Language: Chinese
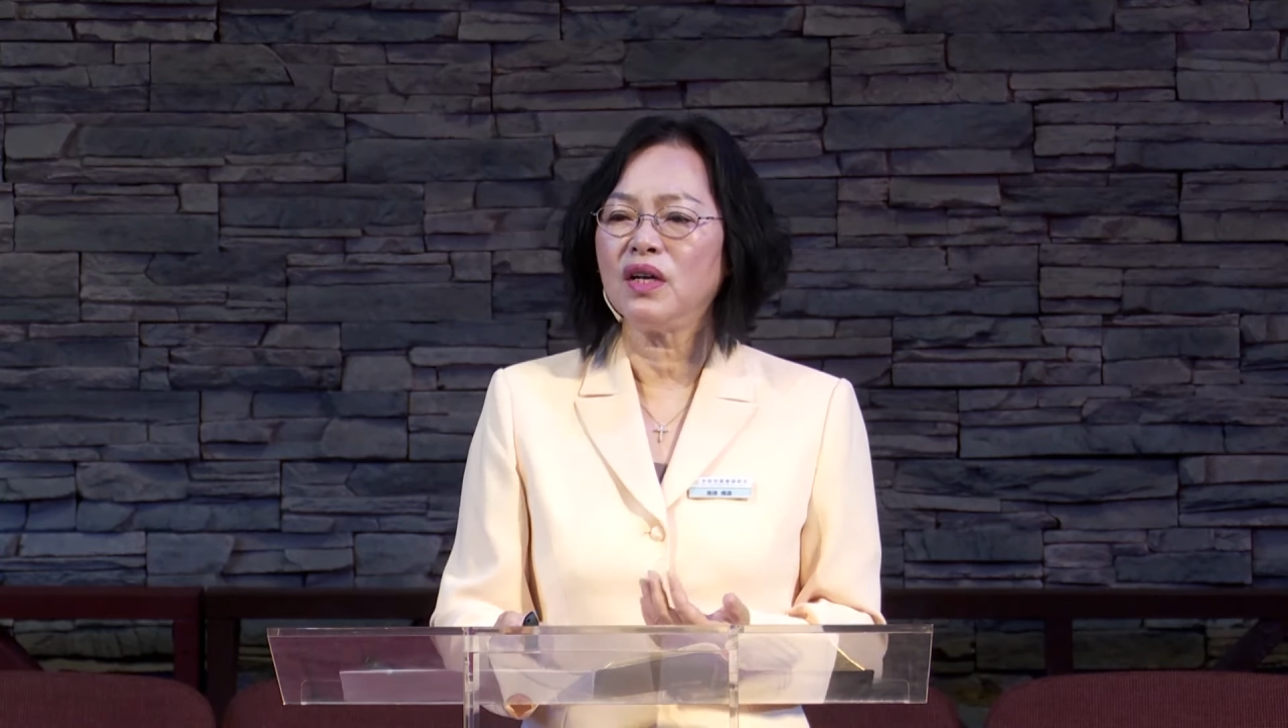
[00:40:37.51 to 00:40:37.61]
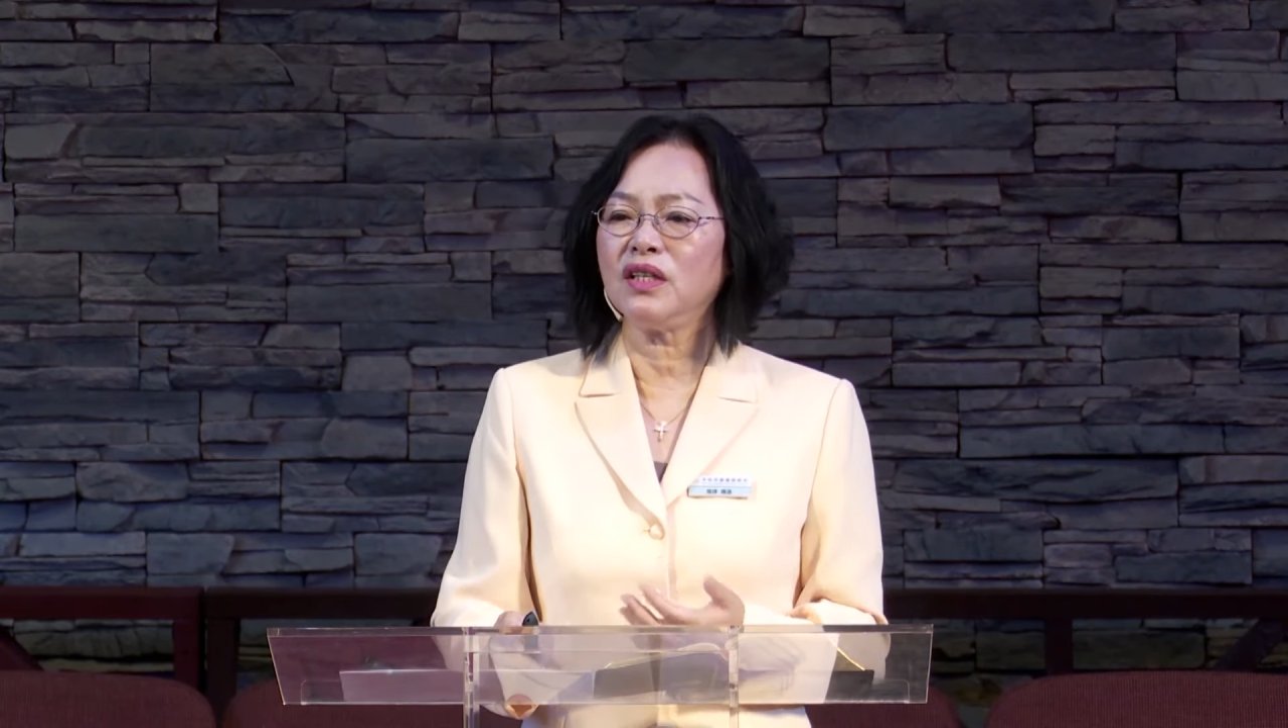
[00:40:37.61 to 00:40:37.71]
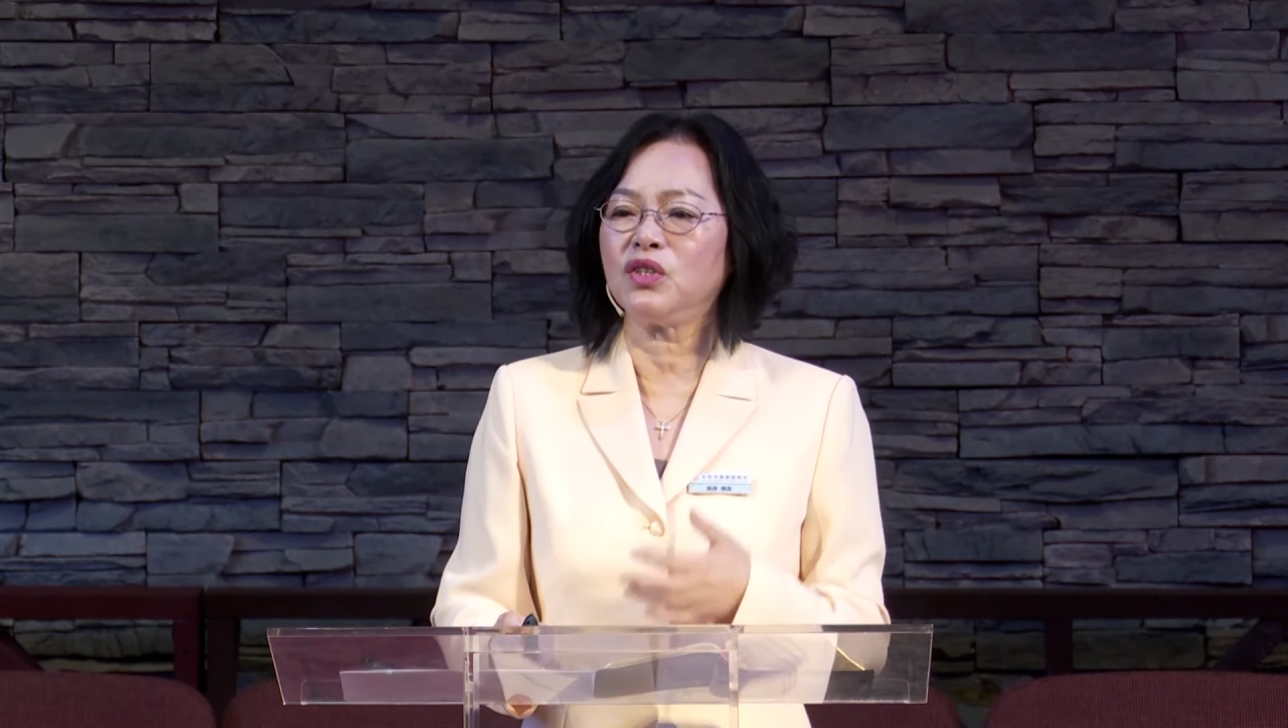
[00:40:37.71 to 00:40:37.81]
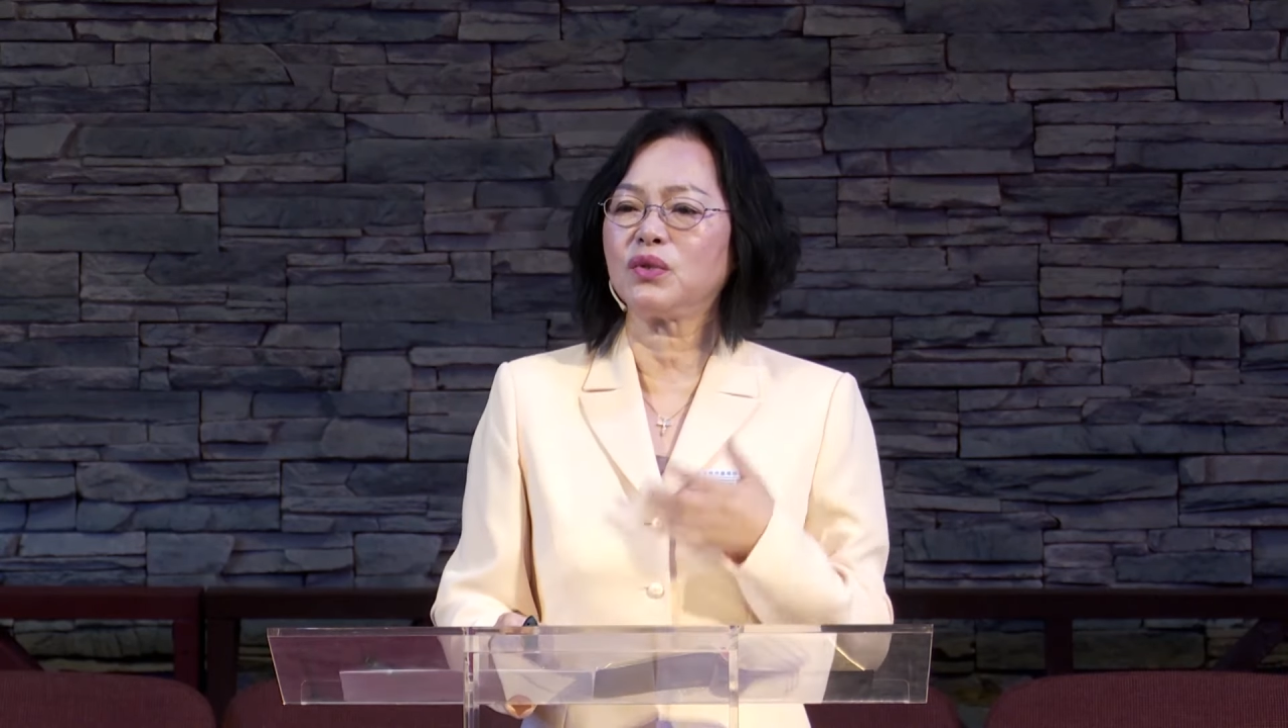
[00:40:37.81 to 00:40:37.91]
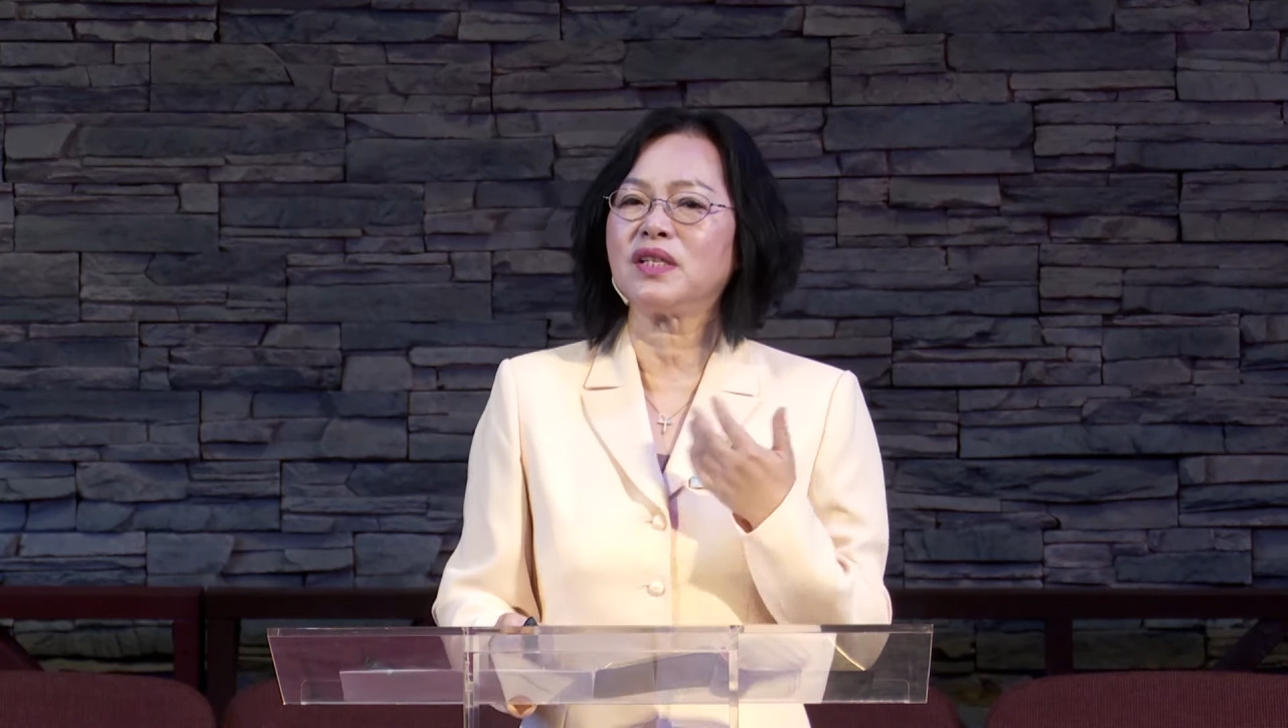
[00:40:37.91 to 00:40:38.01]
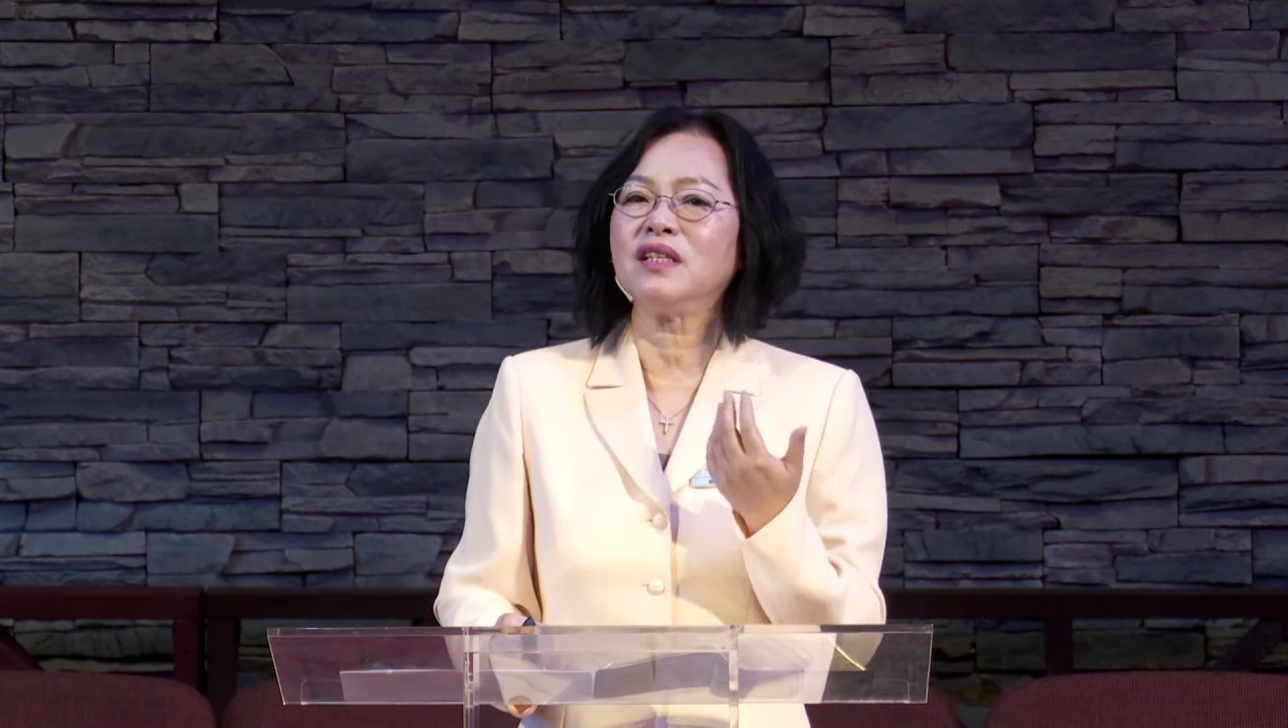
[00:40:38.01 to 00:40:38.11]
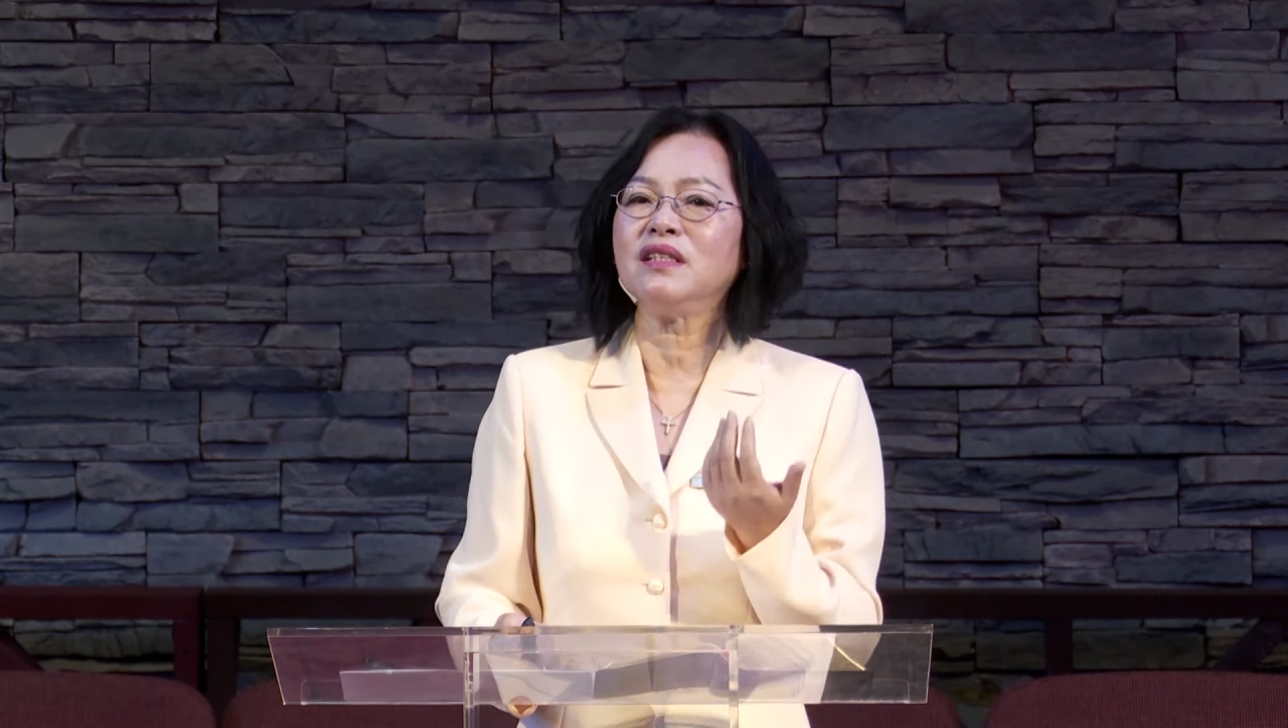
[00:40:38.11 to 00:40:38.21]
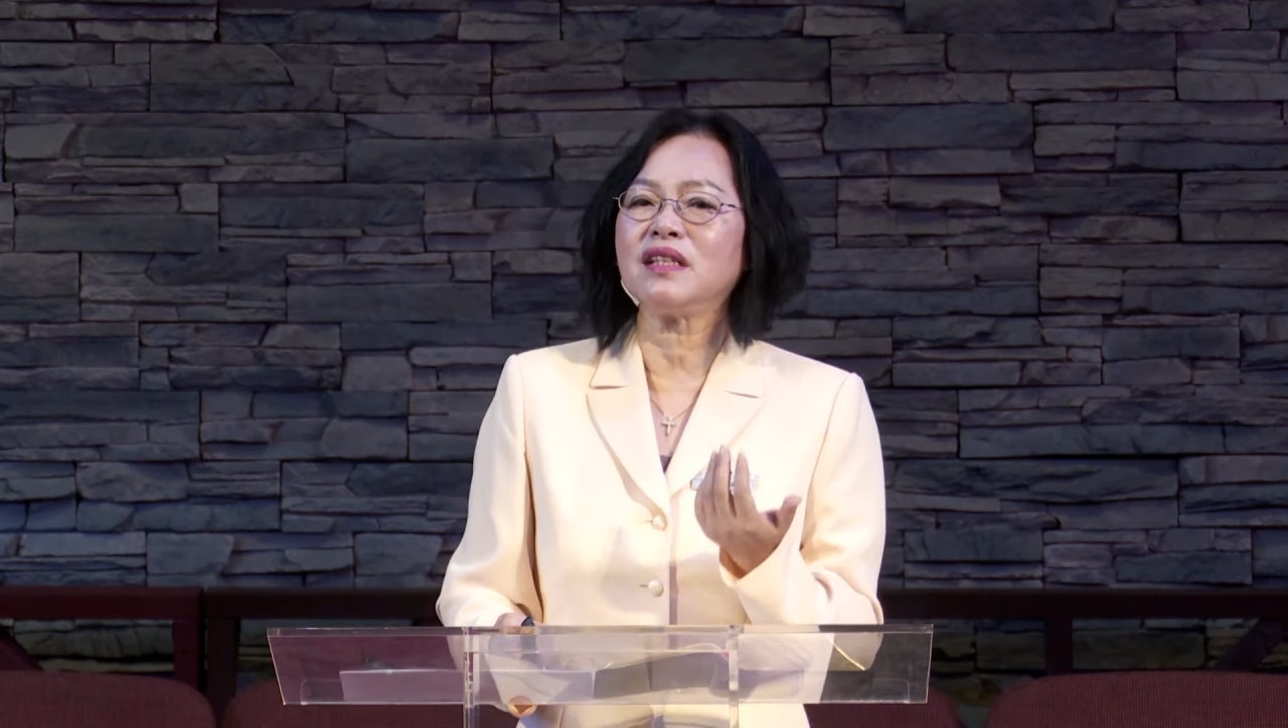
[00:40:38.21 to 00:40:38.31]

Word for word: 你就称